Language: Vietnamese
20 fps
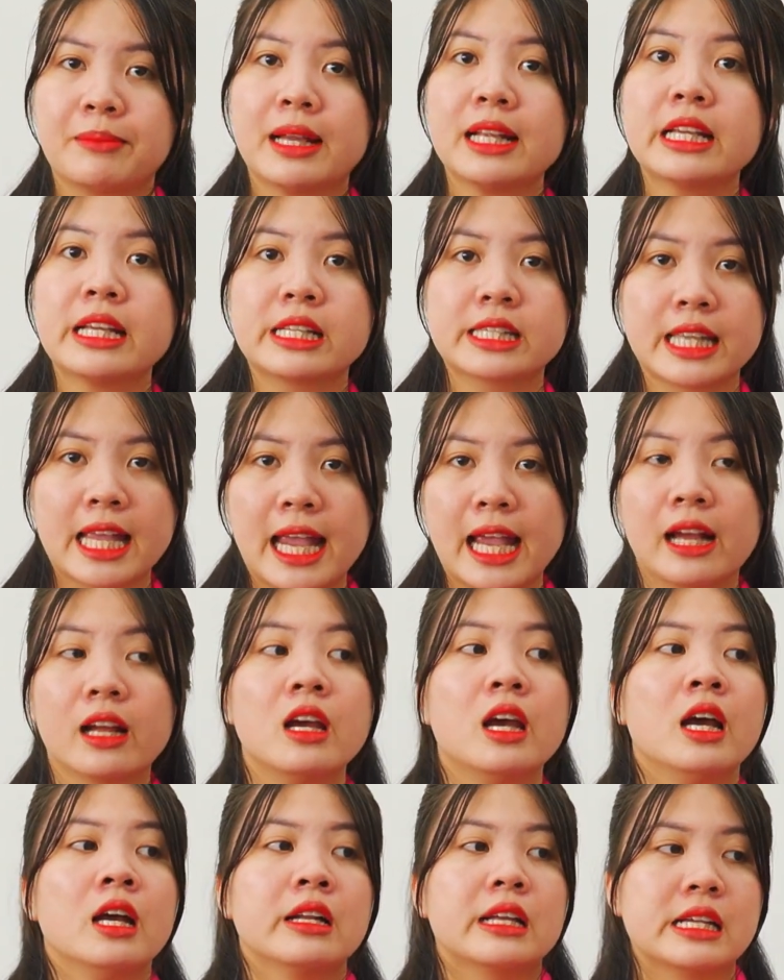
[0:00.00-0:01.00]
giá trị xe
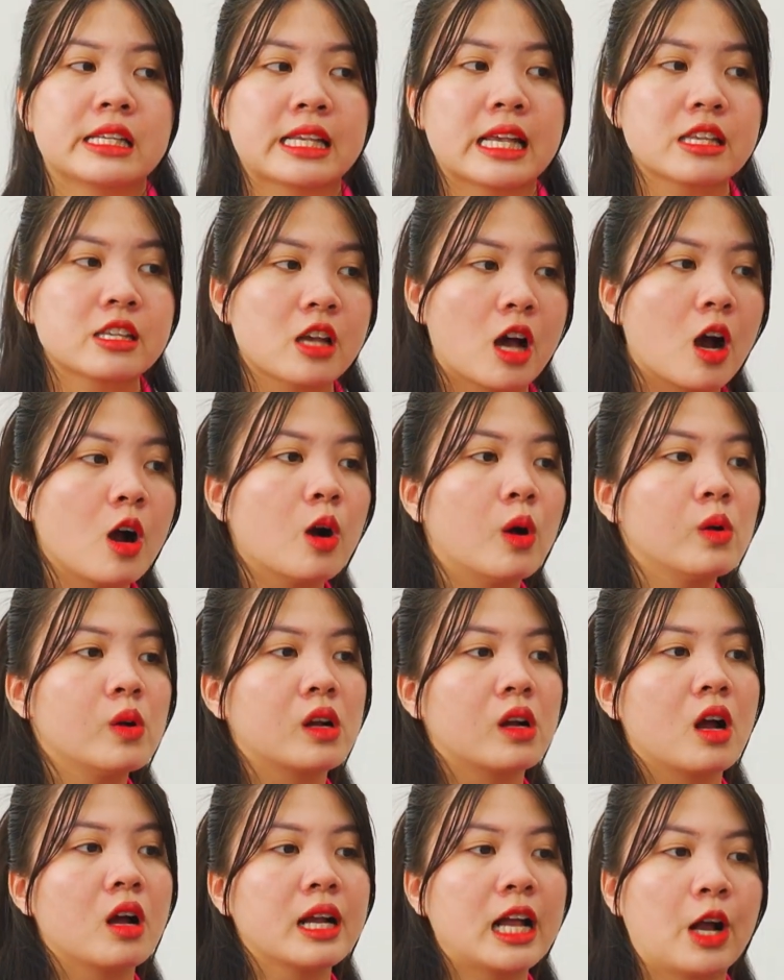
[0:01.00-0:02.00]
thì sẽ sở hữu
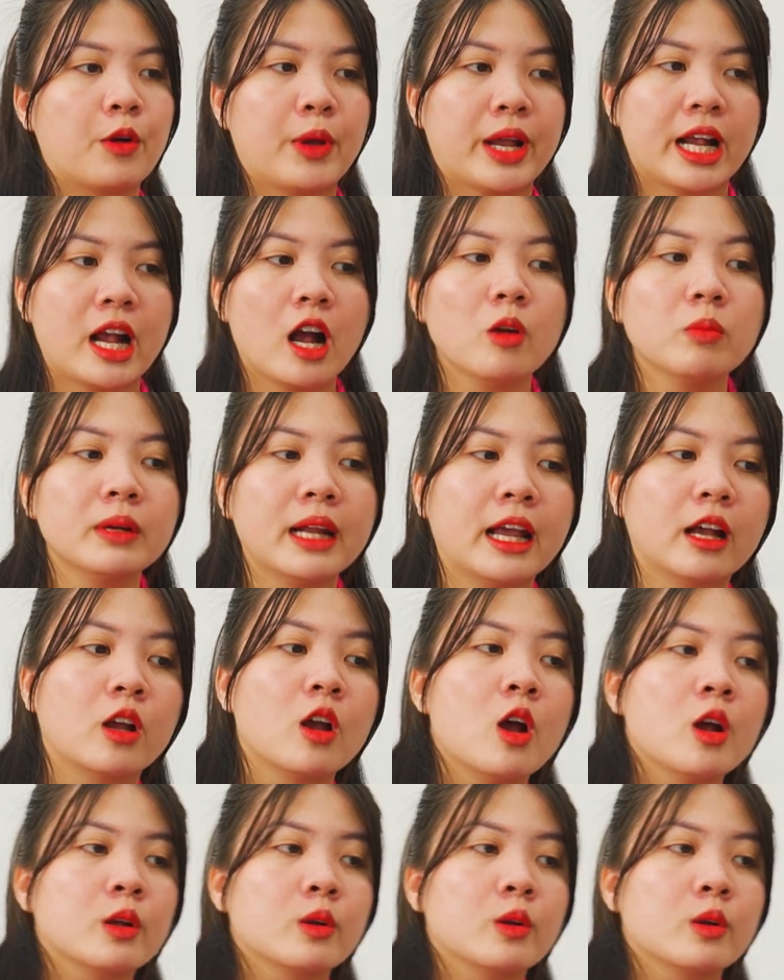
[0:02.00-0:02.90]
được gói cà quẹt gốc nè.